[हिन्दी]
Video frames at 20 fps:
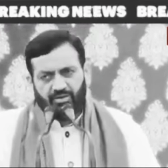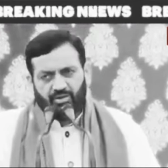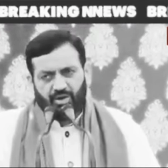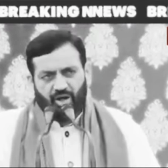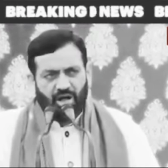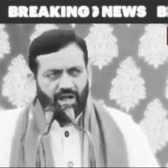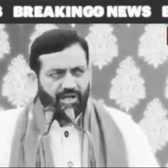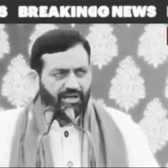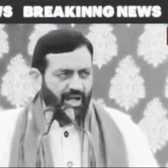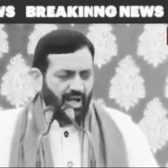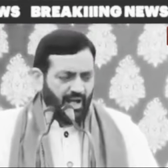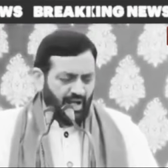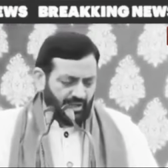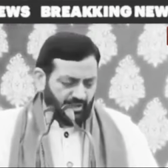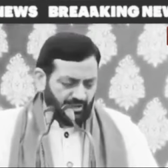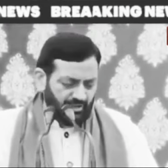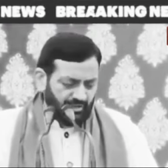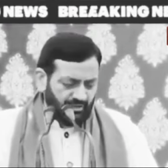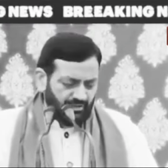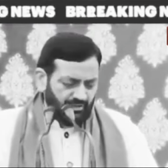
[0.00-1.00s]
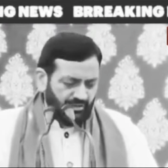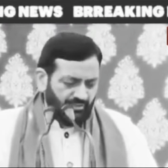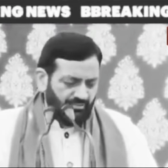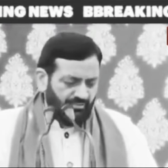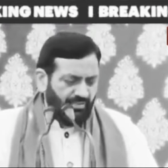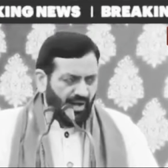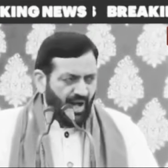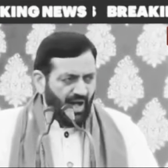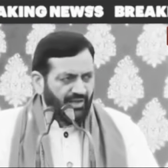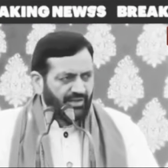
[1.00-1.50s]

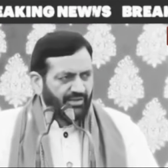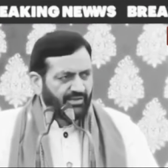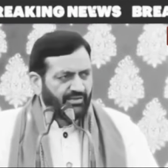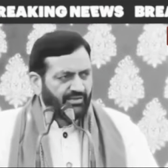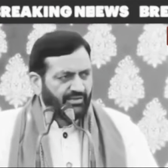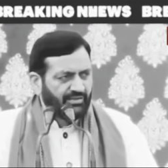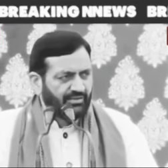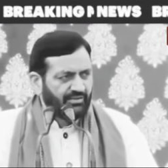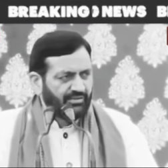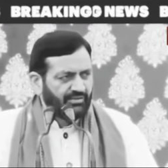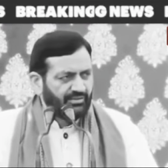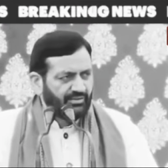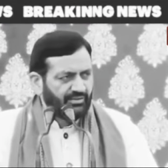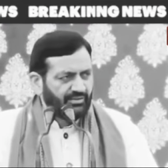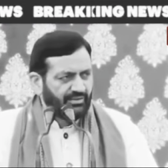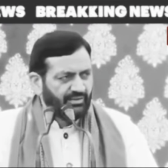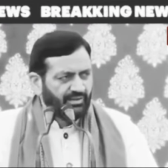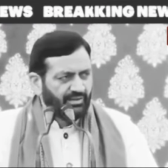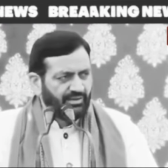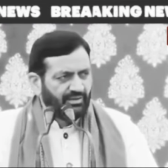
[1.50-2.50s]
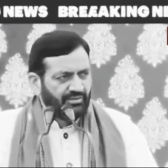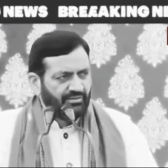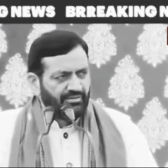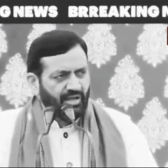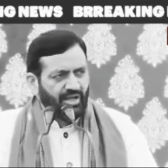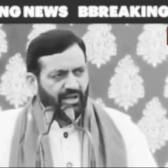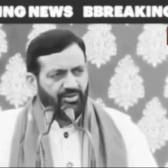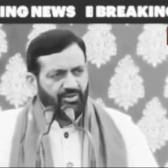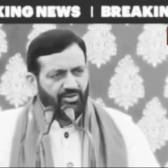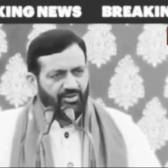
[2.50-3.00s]
2022
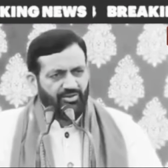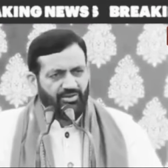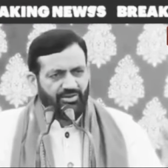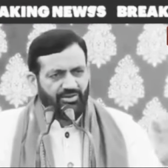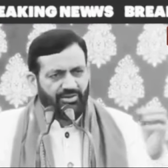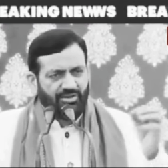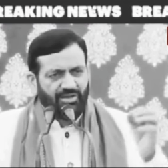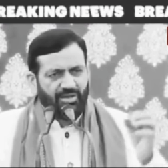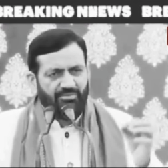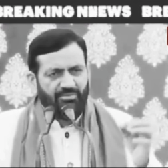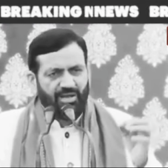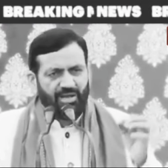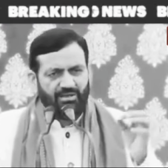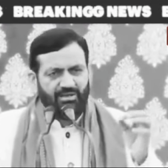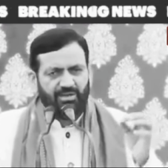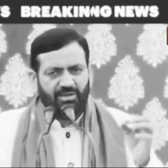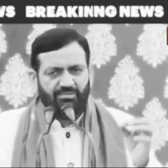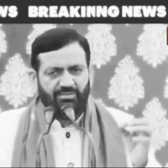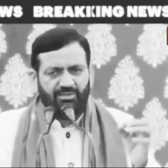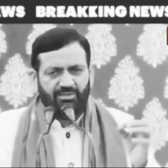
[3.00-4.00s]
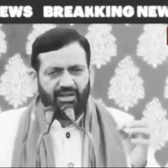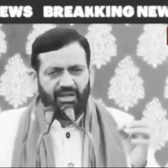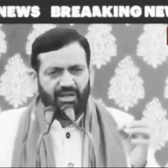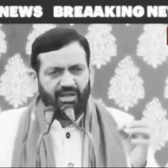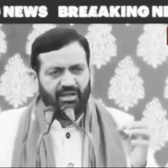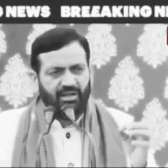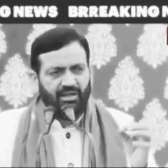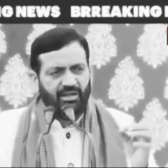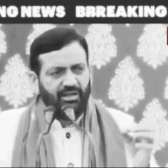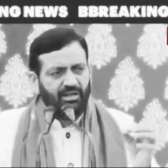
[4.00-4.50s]
भाइयों इसके माध्यम से
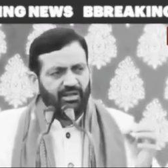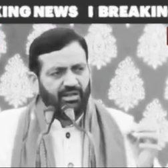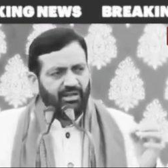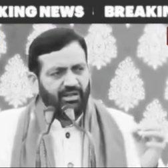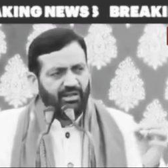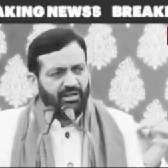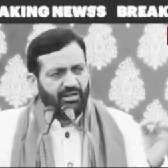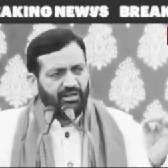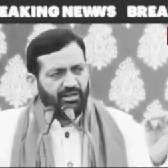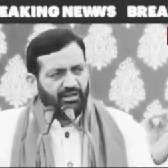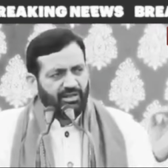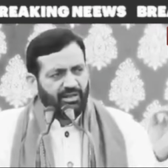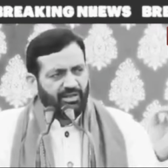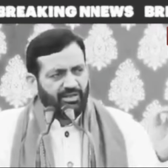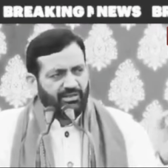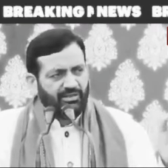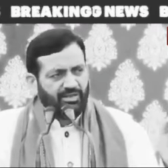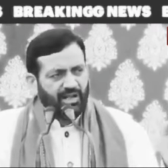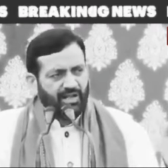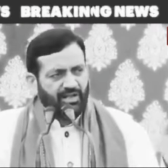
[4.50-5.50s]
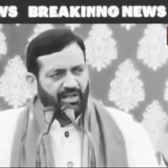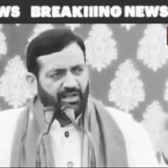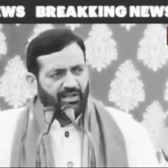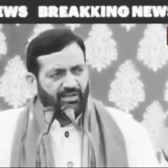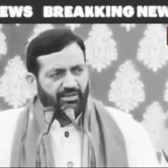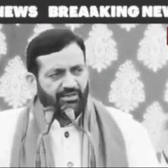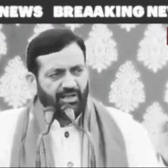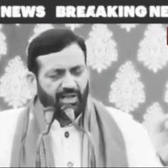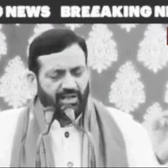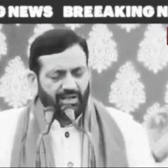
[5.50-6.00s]
ये सारे
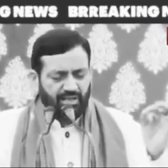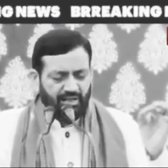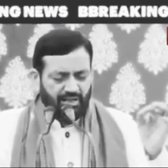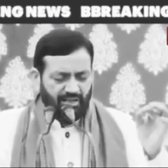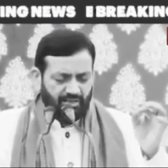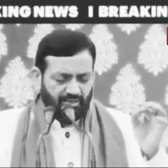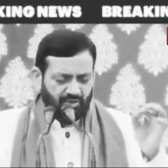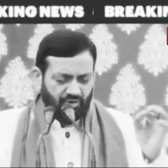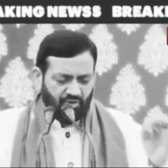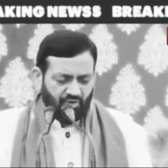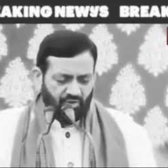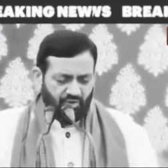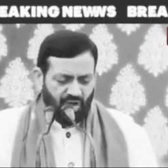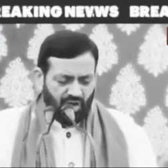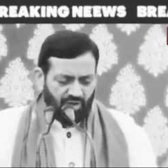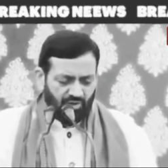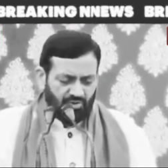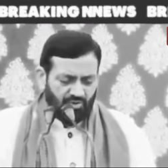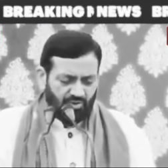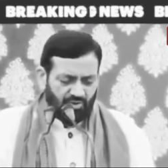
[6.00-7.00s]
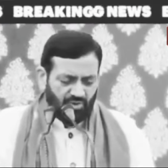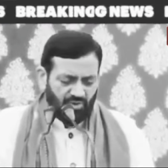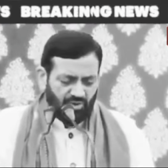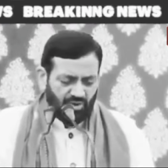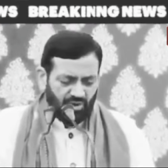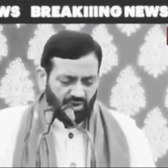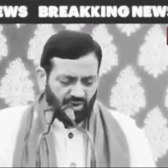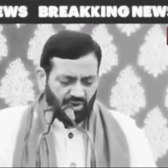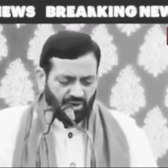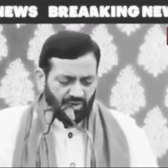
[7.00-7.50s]
के सारे युवाओं को
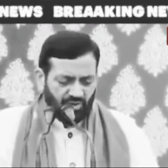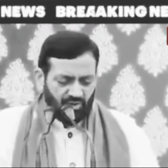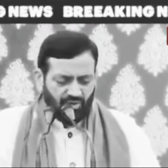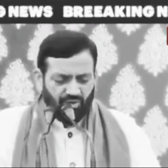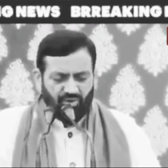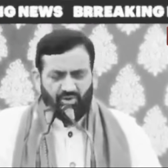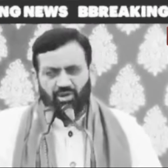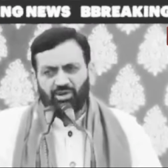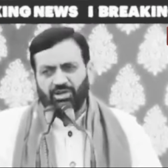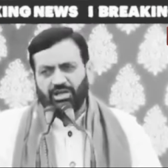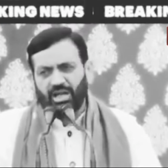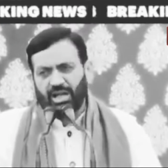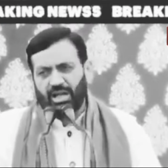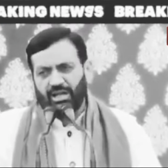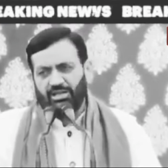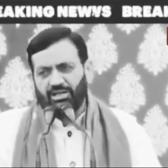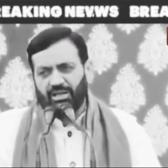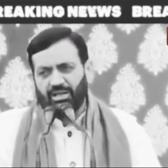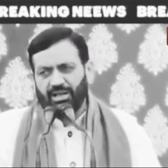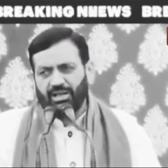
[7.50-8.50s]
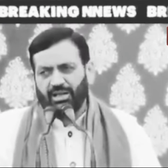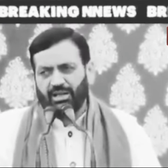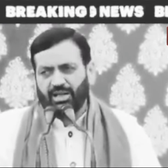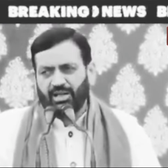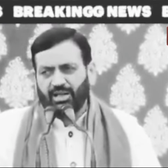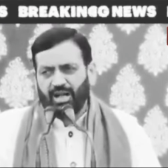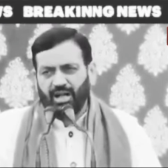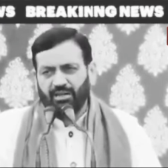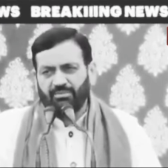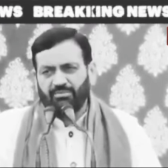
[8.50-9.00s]
रोजगार देने का
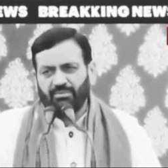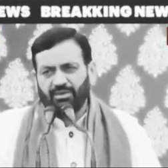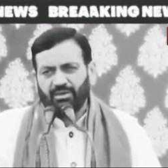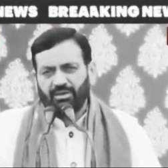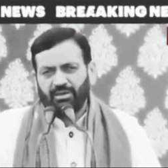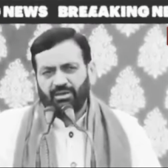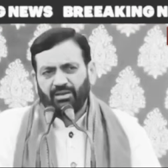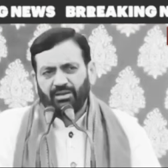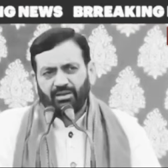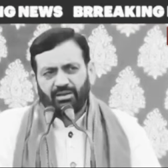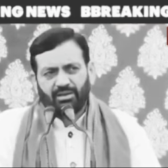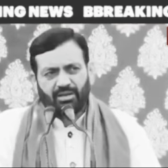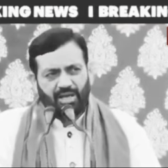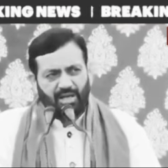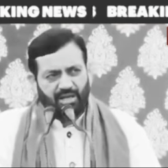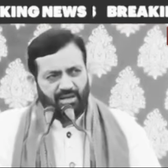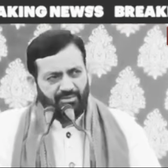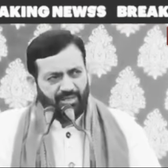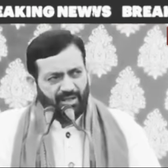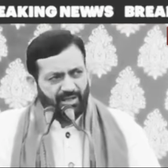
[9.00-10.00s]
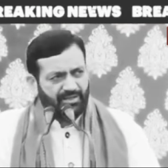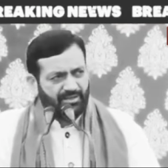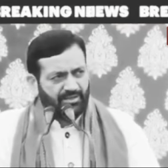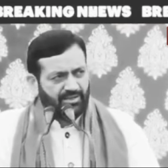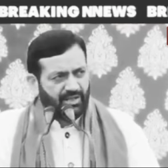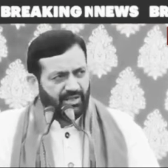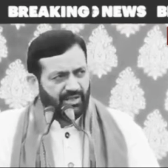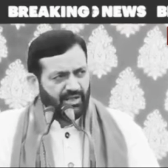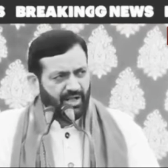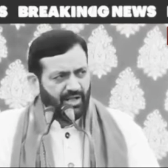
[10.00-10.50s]
काम ये हमारी
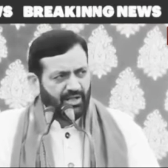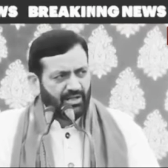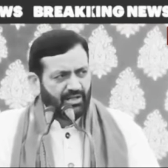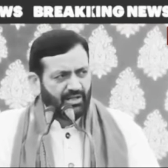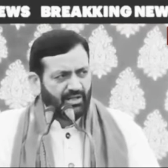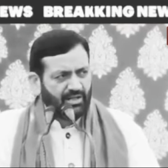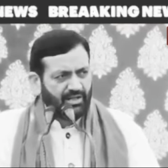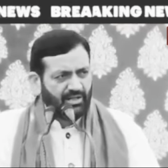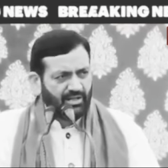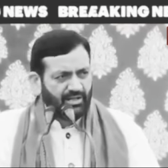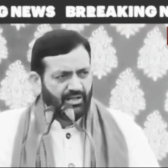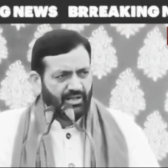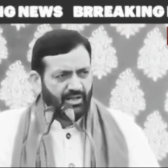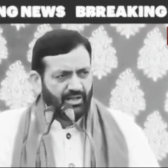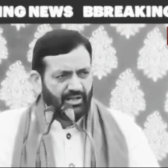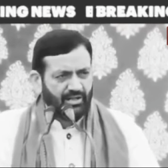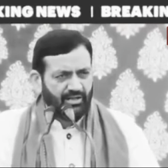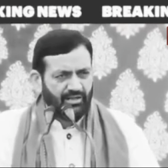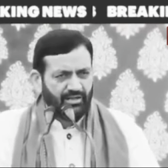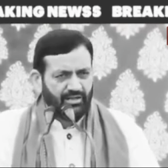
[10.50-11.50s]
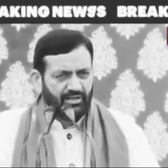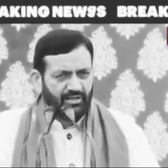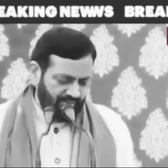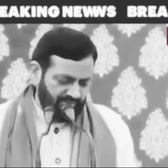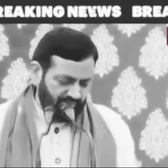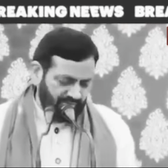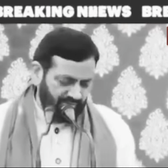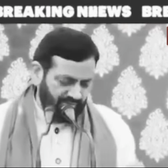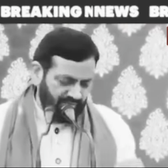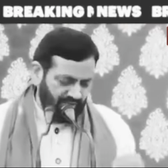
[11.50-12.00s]
सरकार कर रही है
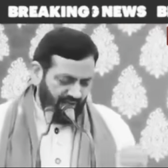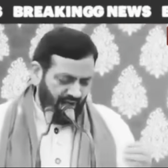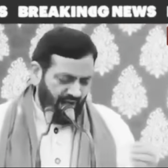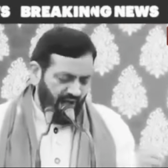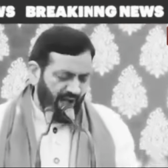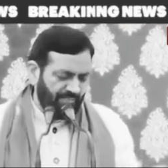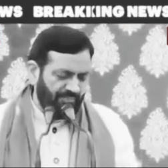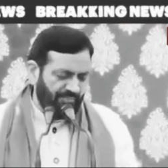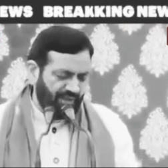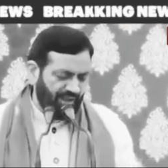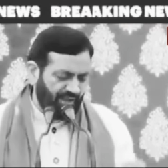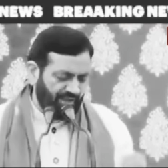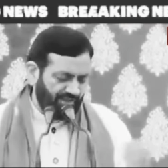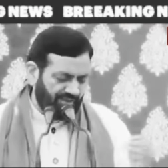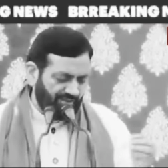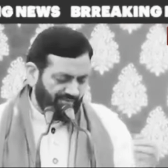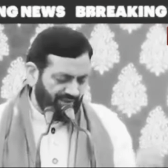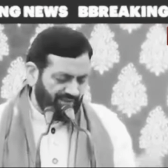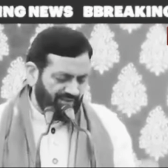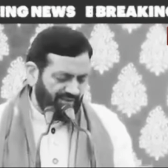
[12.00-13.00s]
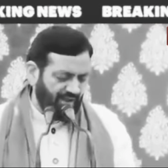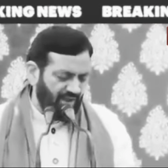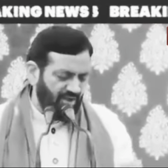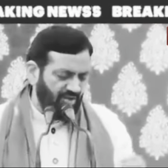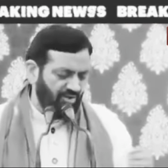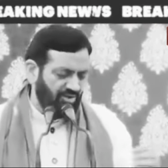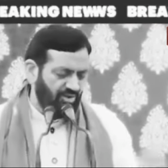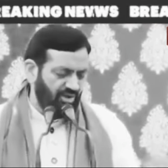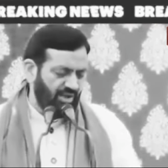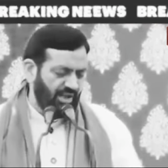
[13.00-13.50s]
आपकी
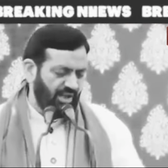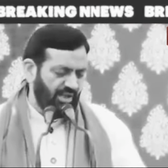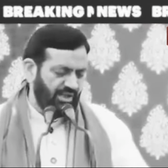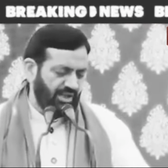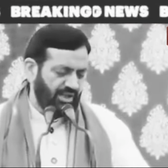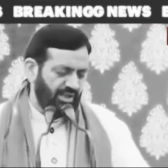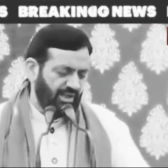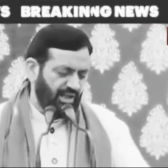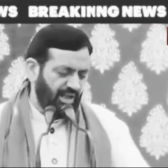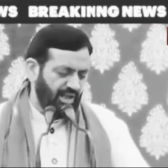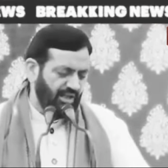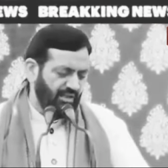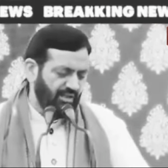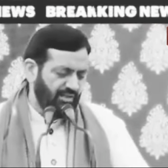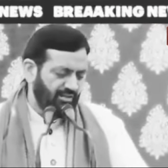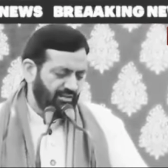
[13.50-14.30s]
समस्याओं को लेकर के